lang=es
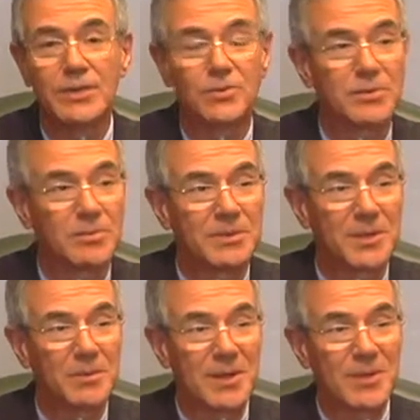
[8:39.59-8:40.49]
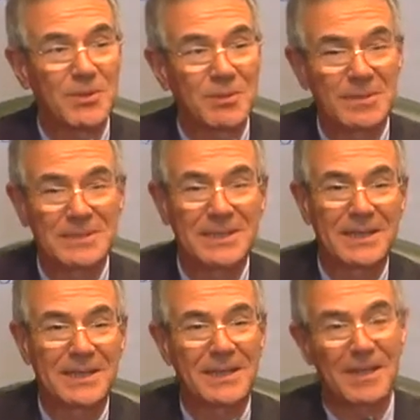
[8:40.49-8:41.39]
justamente nombrando a
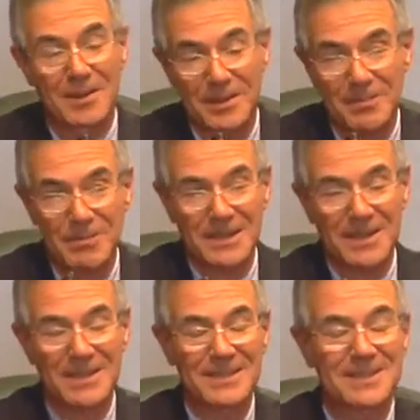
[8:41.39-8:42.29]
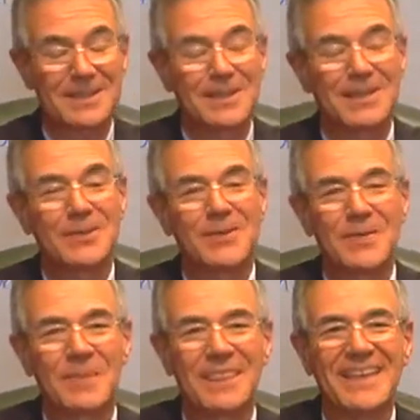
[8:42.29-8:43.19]
PESEC, Araper y acá está llegando
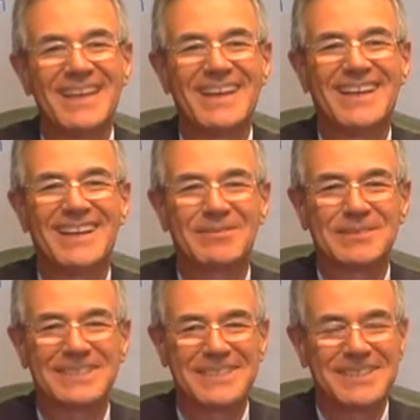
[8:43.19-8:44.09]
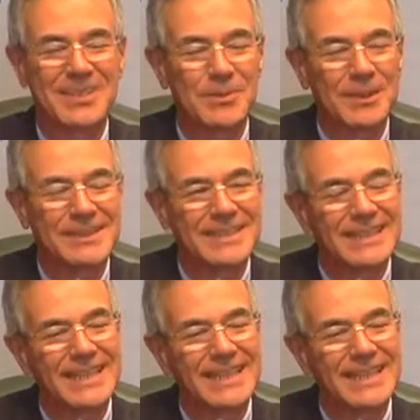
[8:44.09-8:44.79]
el representante Iván.